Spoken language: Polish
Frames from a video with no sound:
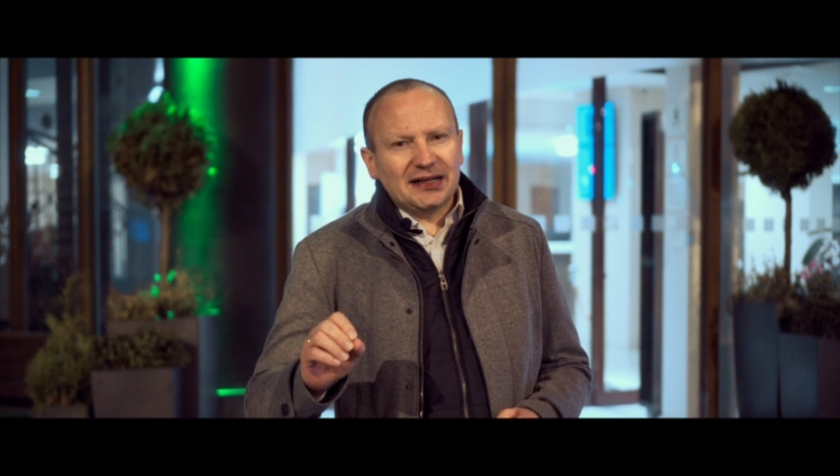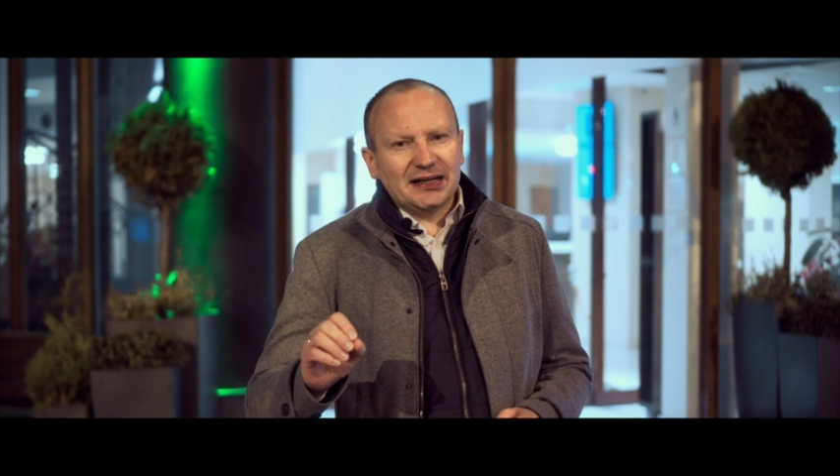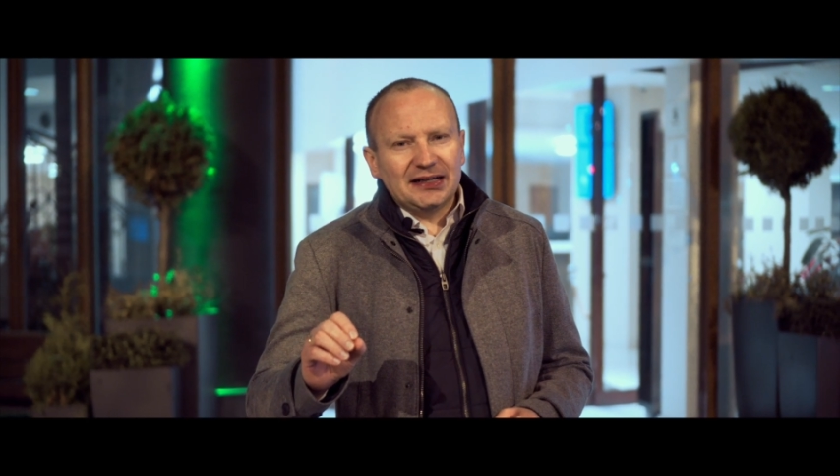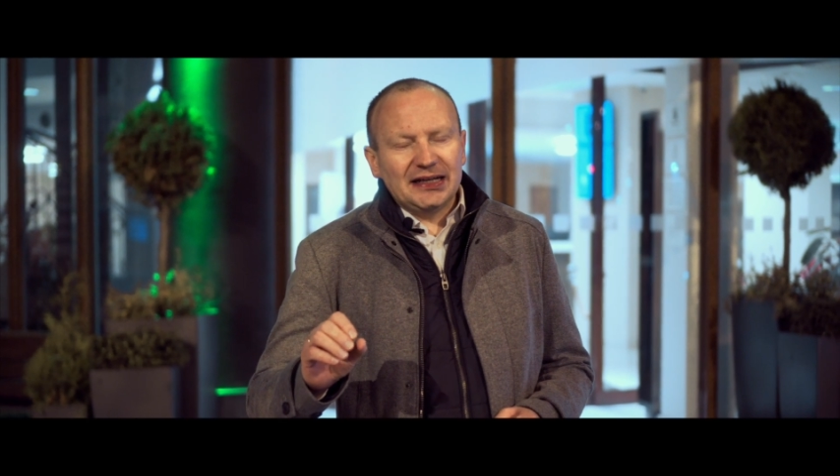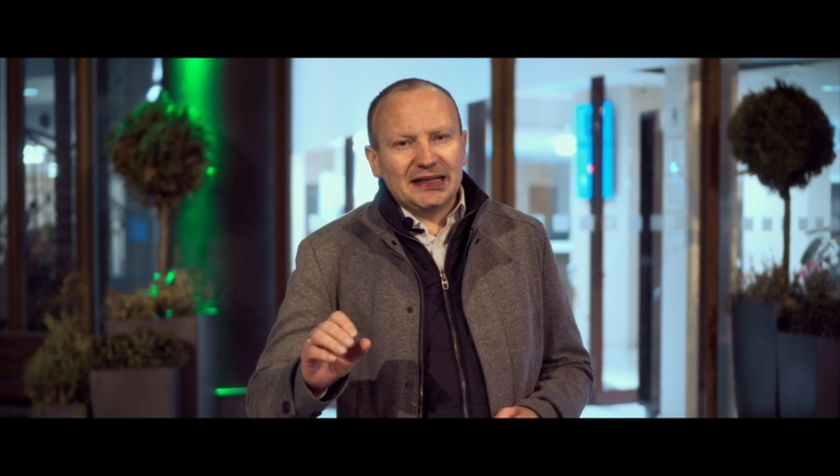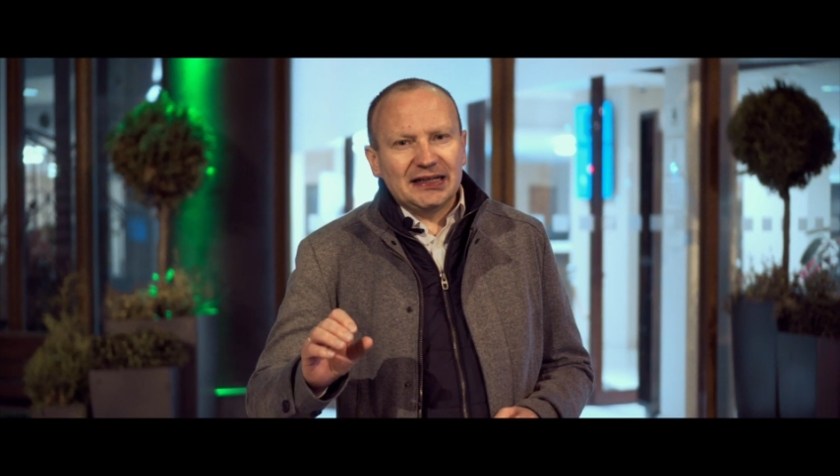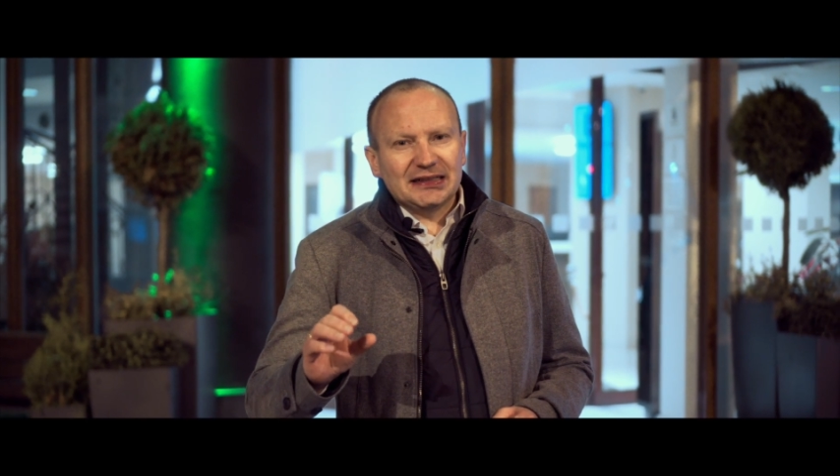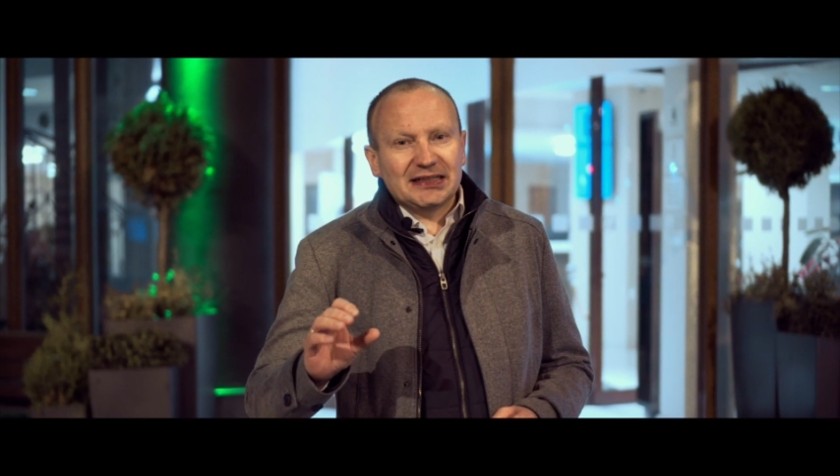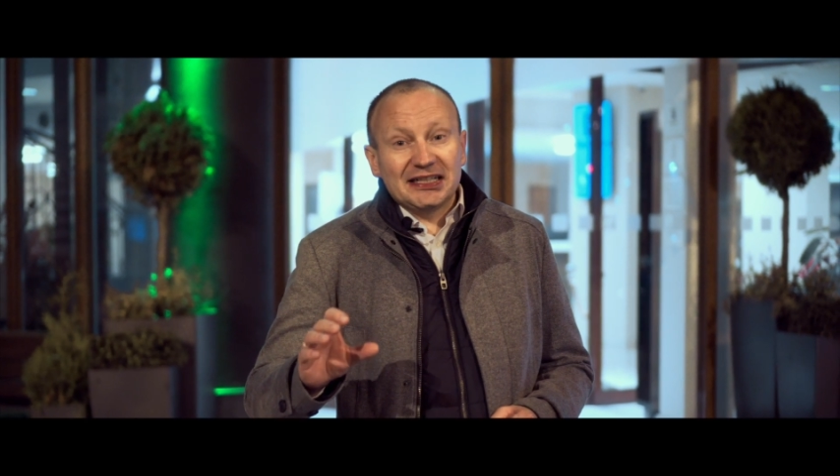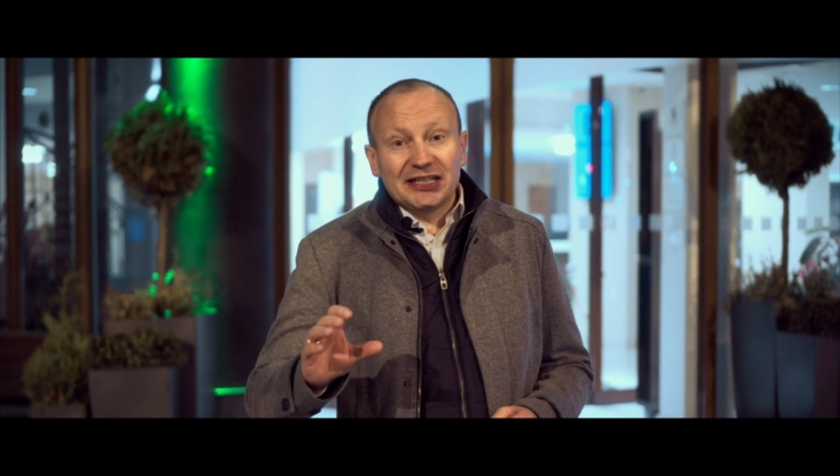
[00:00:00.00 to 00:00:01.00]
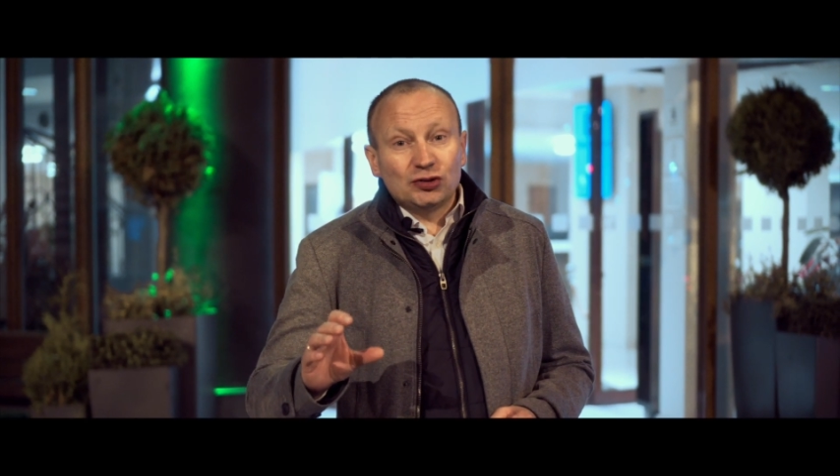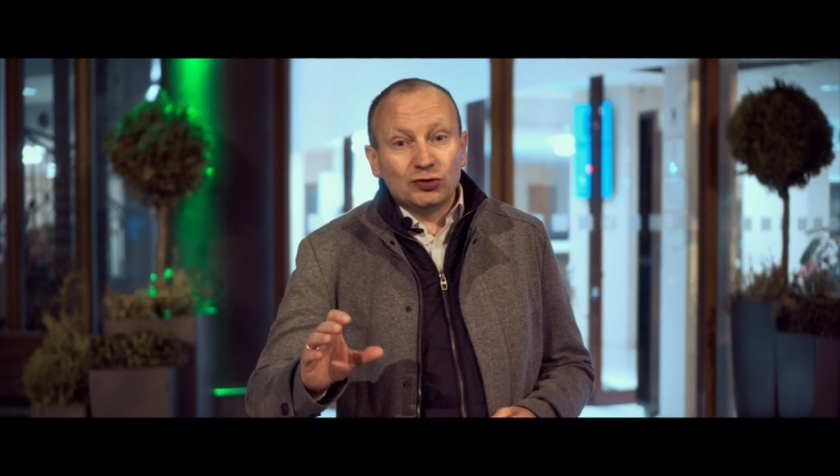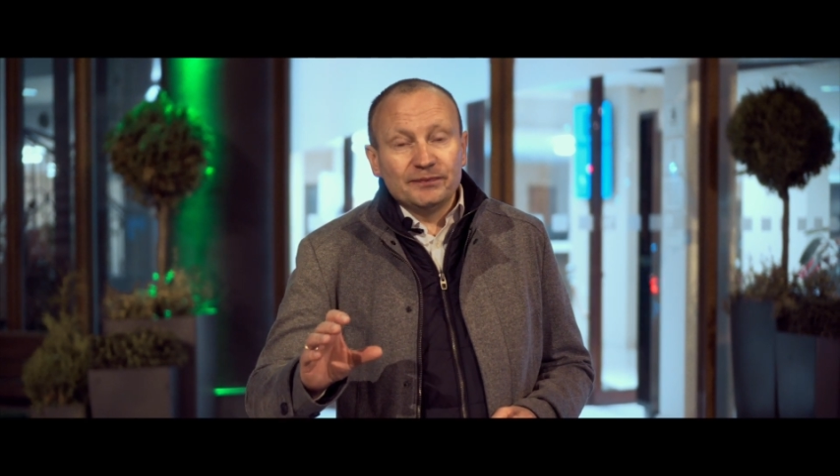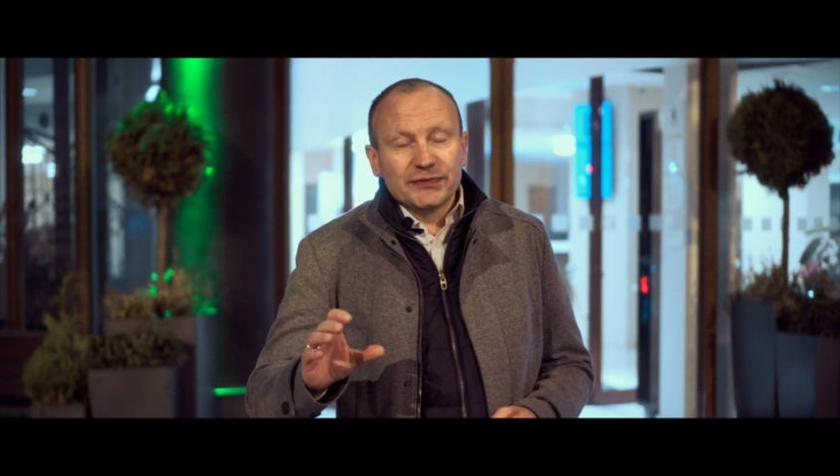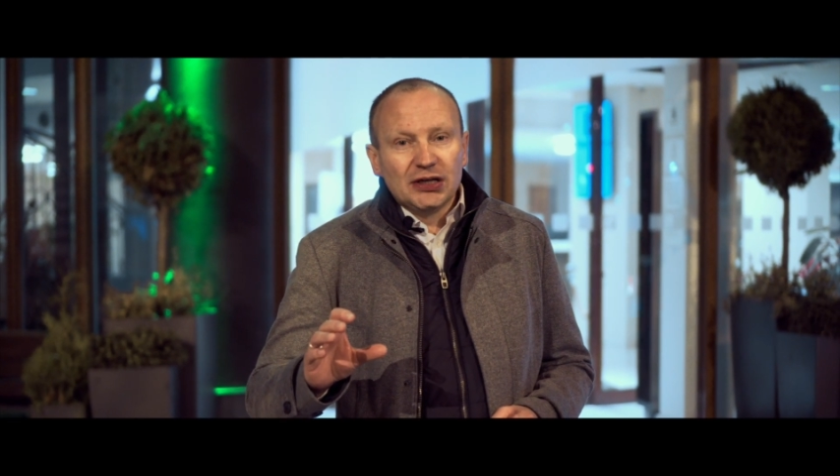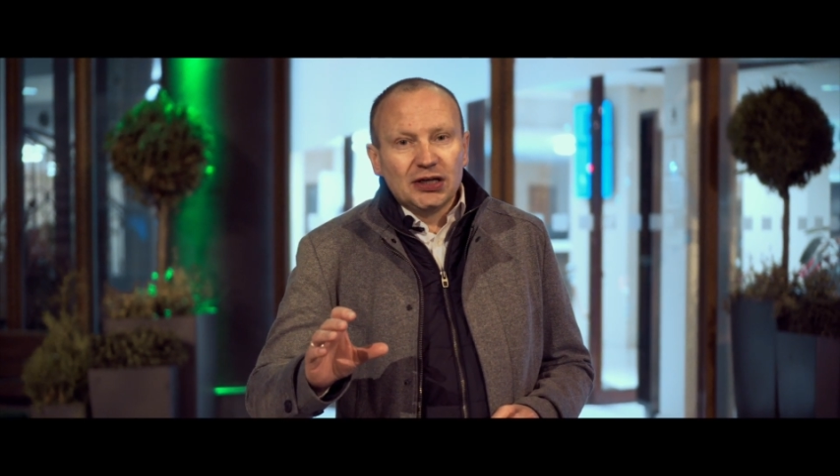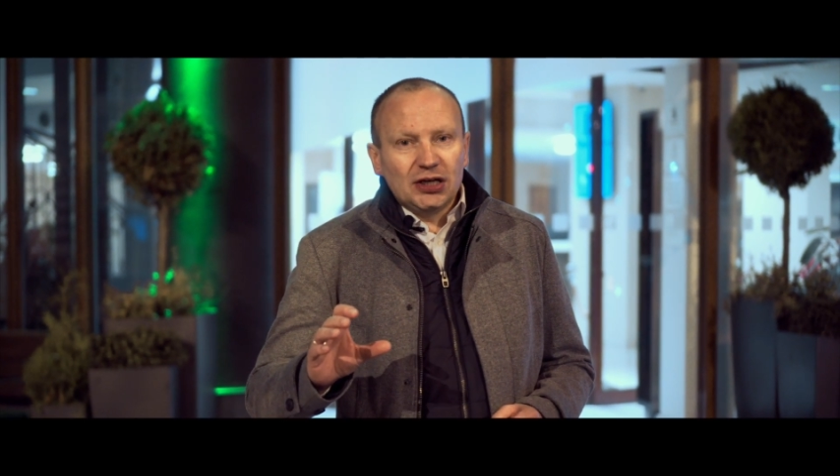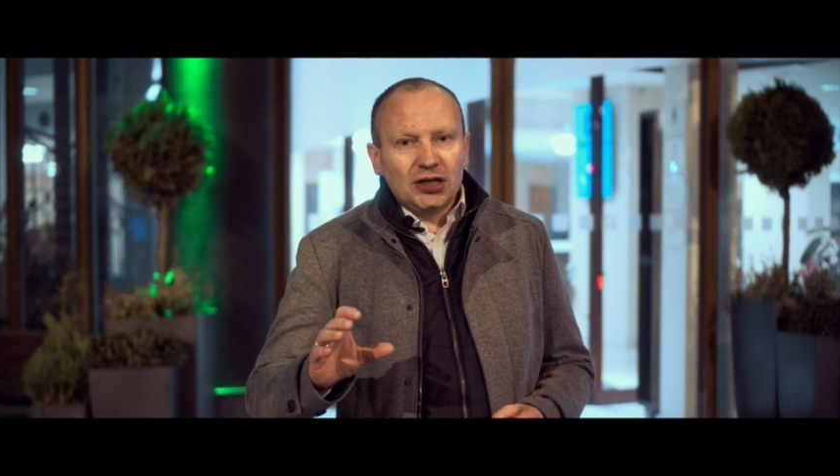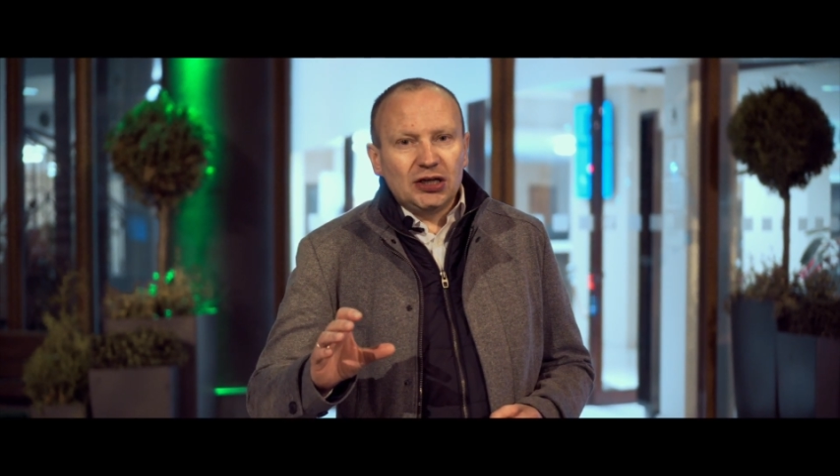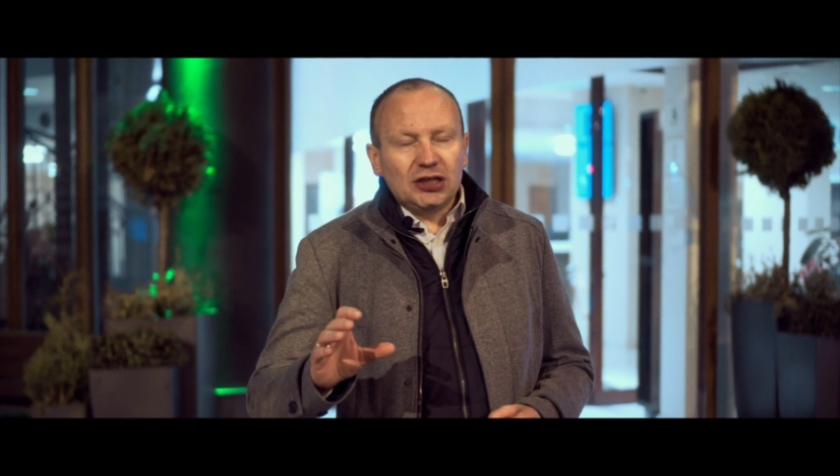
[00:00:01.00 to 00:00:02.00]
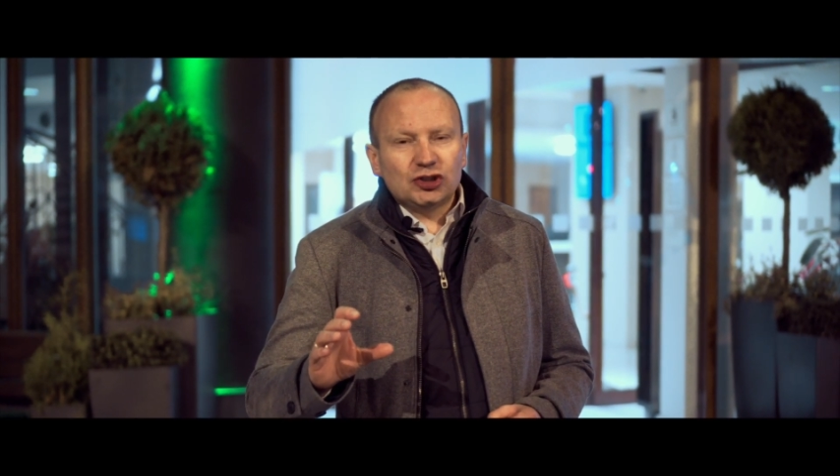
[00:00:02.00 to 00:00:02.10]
e, kredytu e,